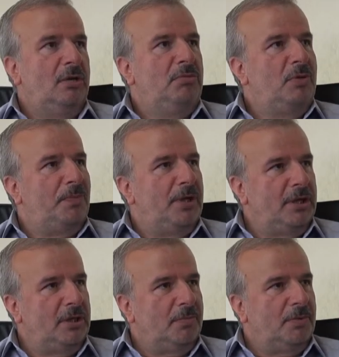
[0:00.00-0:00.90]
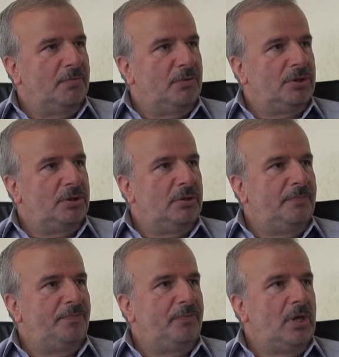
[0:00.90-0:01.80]
bir plan yapılmıştı.
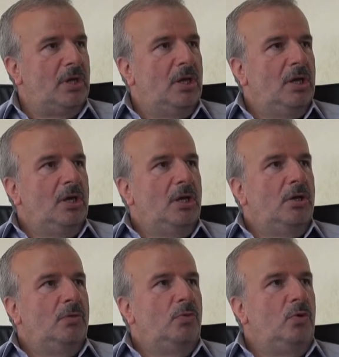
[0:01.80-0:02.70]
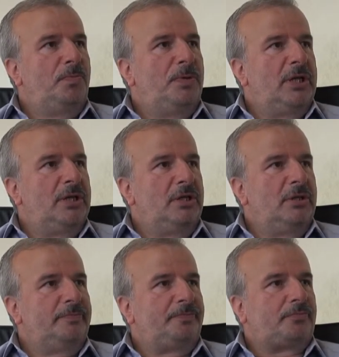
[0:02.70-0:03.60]
Bu planı